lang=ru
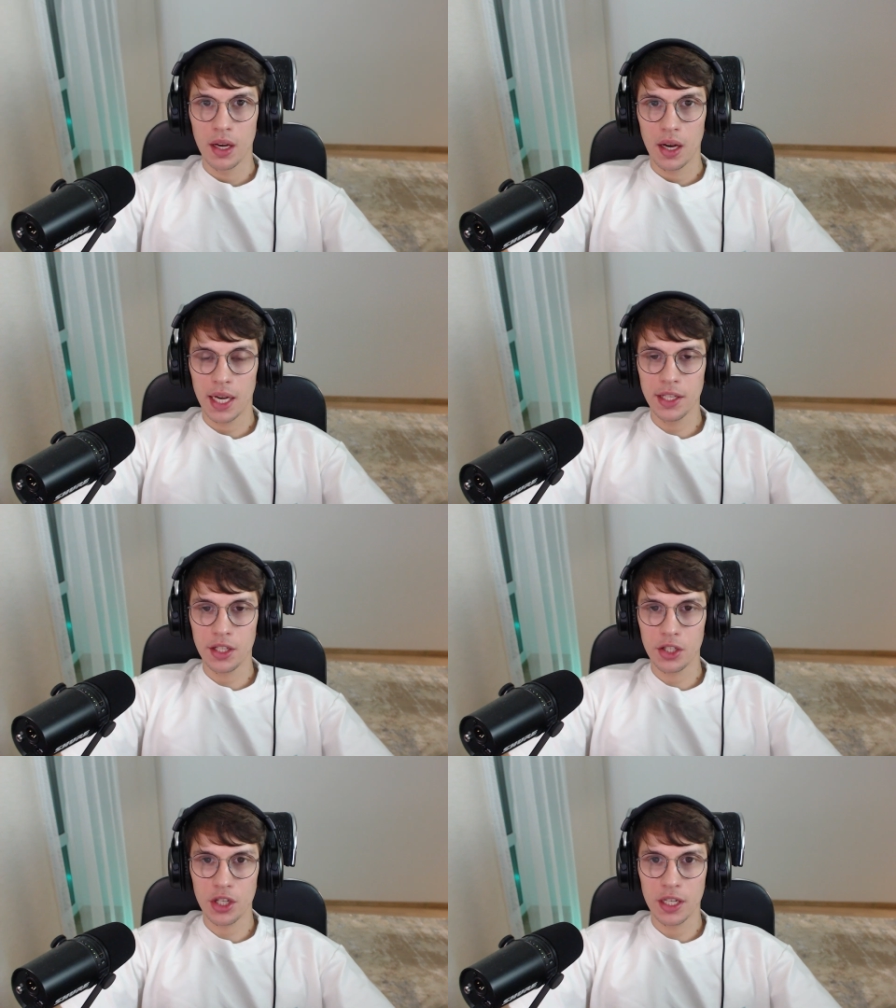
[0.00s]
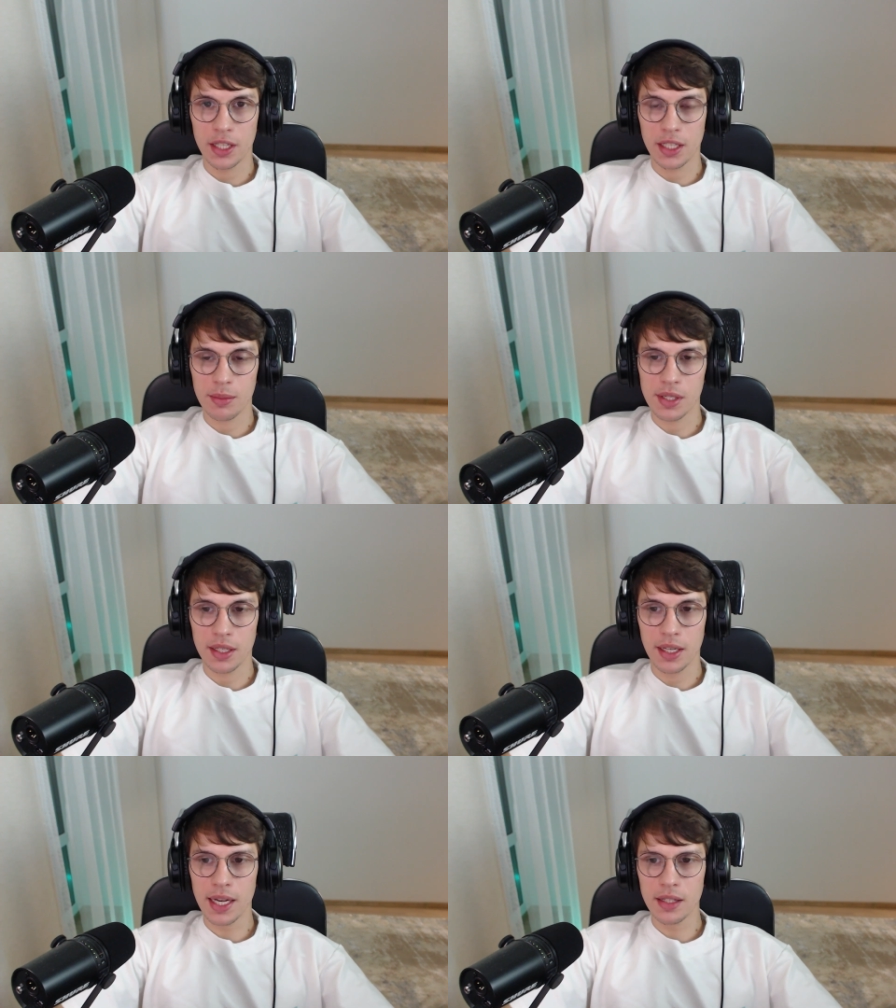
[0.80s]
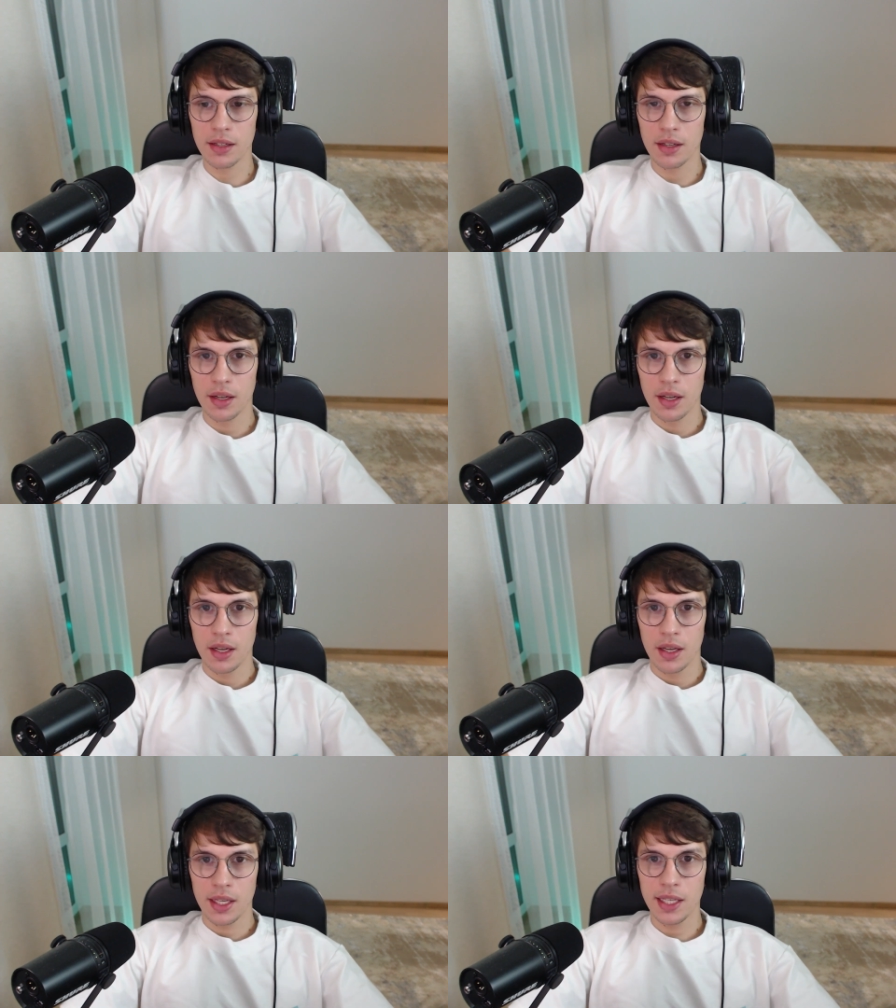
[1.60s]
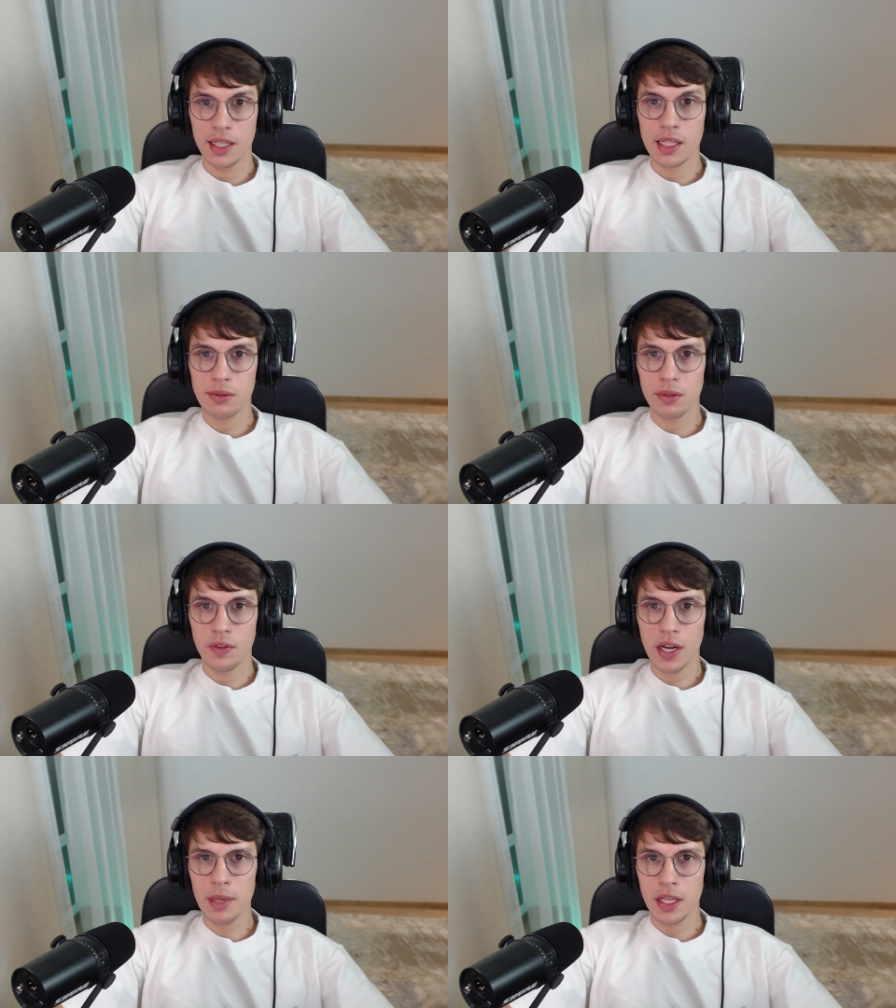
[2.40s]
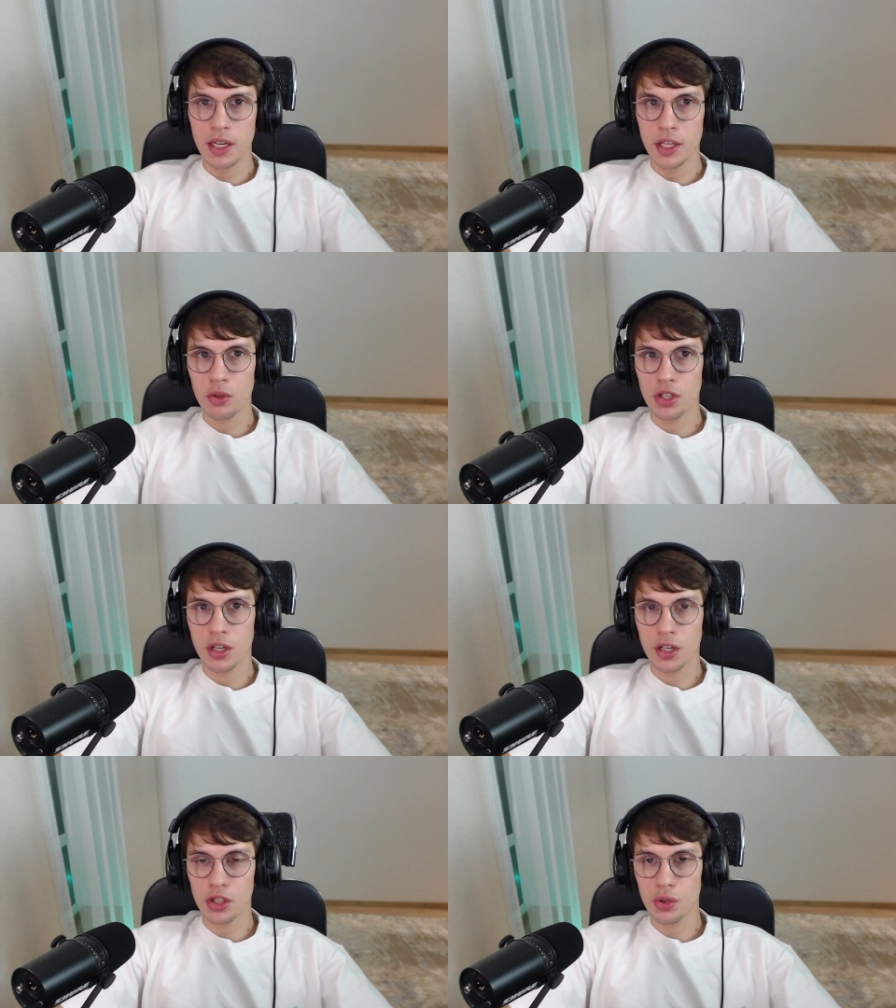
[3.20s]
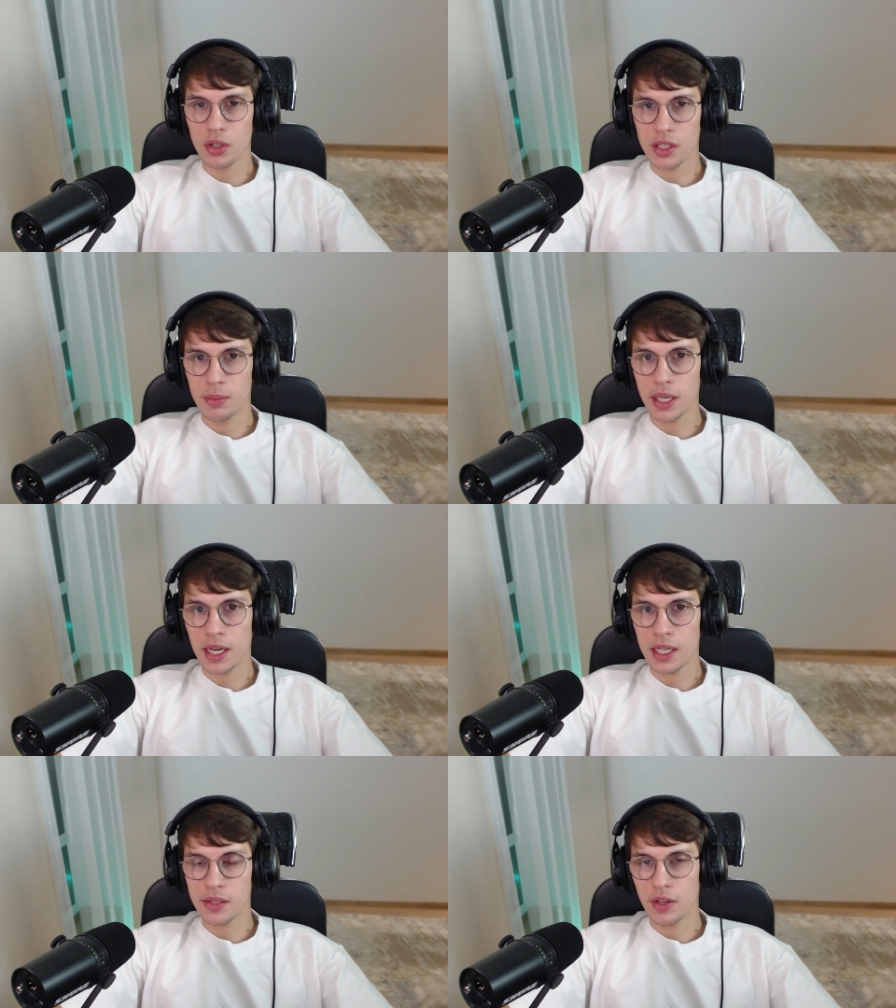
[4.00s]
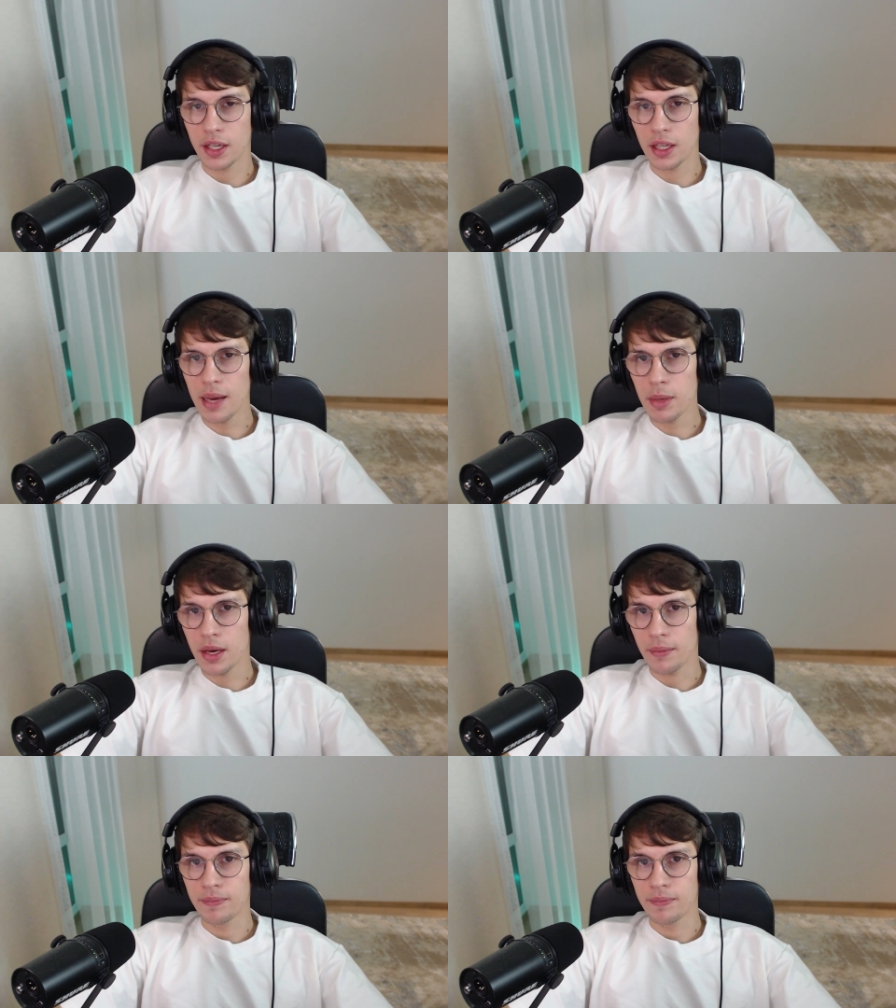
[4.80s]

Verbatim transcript: Они решили на этом сыграть, и для своего времени они очень хорошо разбирались в рекламе.